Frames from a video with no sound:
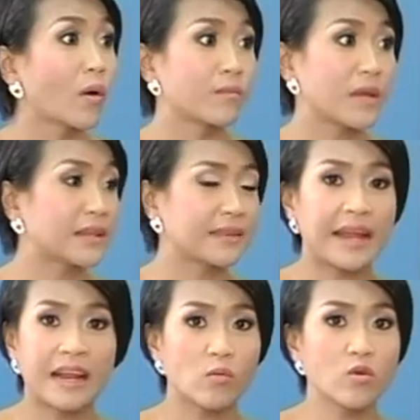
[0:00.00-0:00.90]
มมีต้า
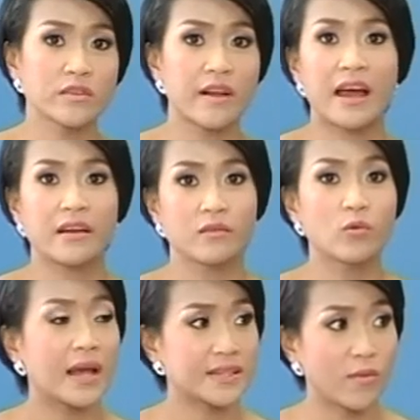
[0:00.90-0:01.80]
นอนุมูลอิสระ ดู
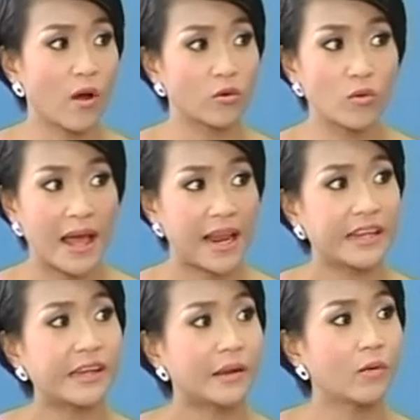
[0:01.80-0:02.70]
แลสมองดูแลอะไร
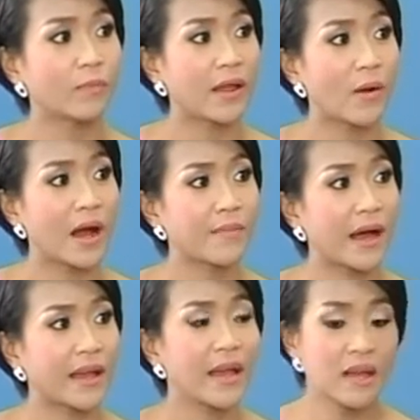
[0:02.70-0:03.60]
ที่อย่างที่คุณเป้ว่าไป
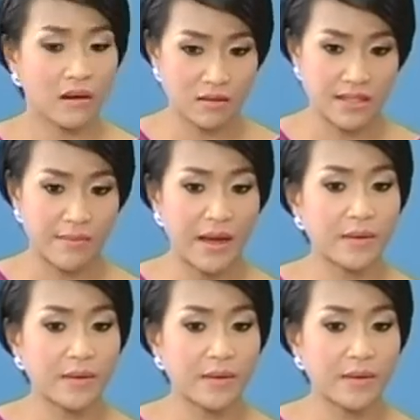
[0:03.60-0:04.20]
ก็สามารถ